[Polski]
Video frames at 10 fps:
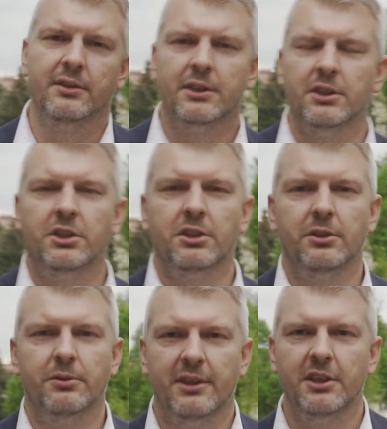jakieś
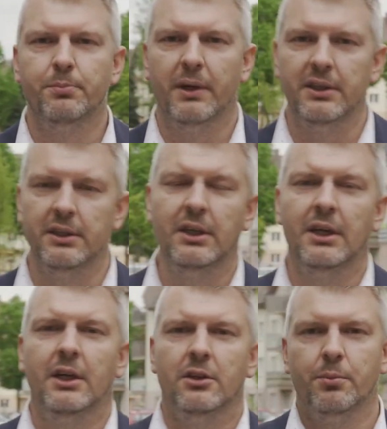e, zaniedbane,
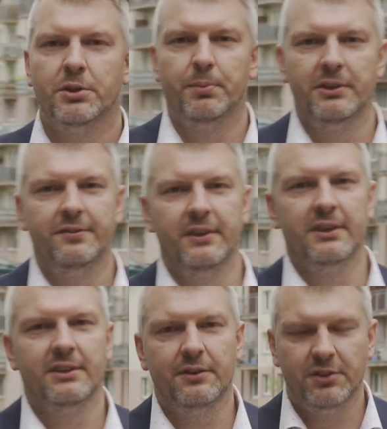to proszę
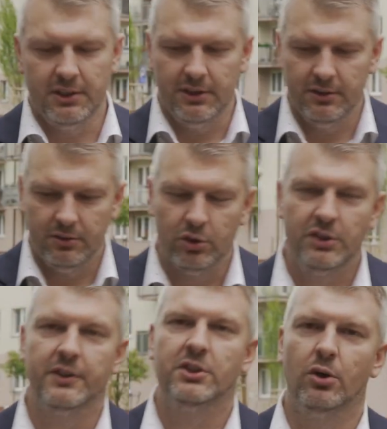Państwa, zawsze to
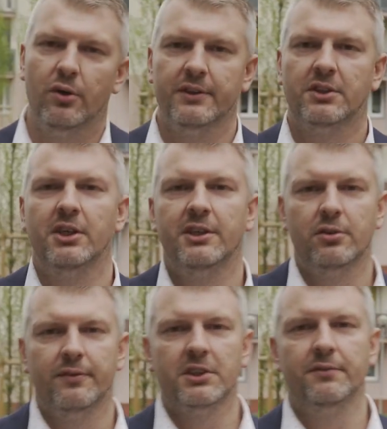świadczy o Was, czyli
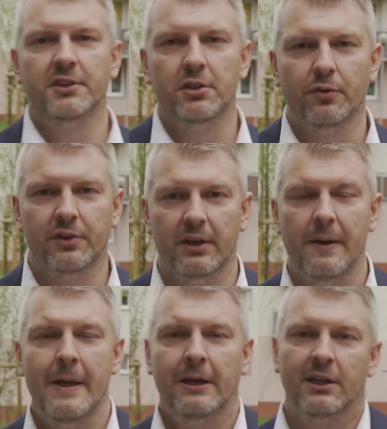jest to Wasza wizytówka.
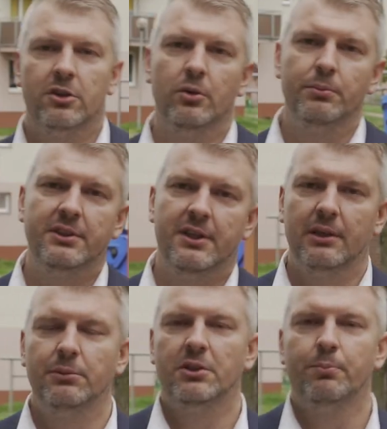Dlatego my
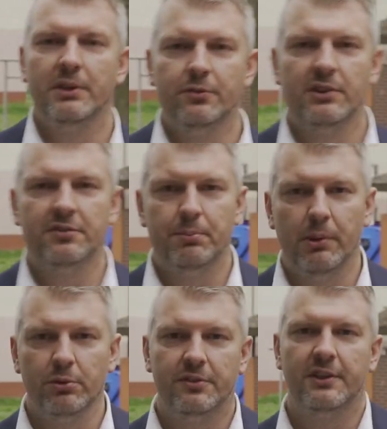staramy się Państwu zawsze
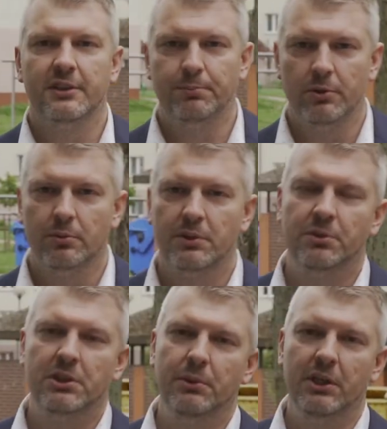pomóc w taki sposób,
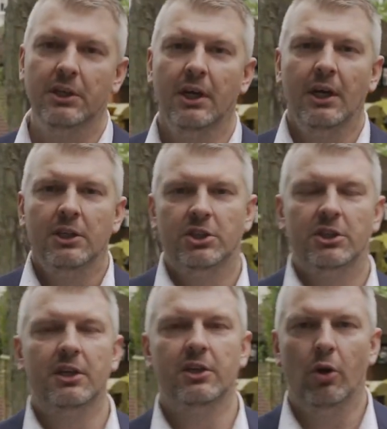żebyście mieli
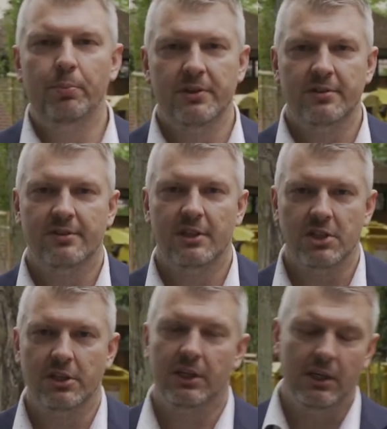czytelny opis
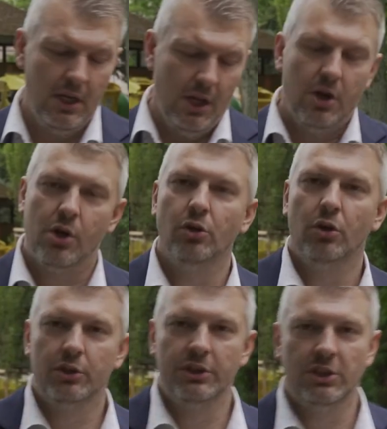zdarzenia,
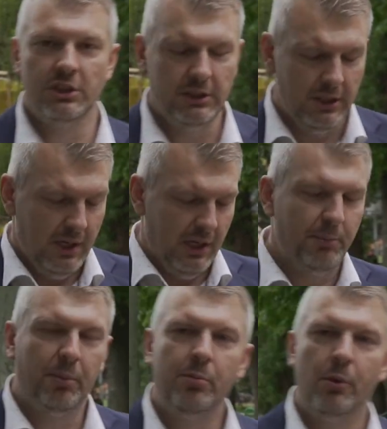chronologiczny, aby był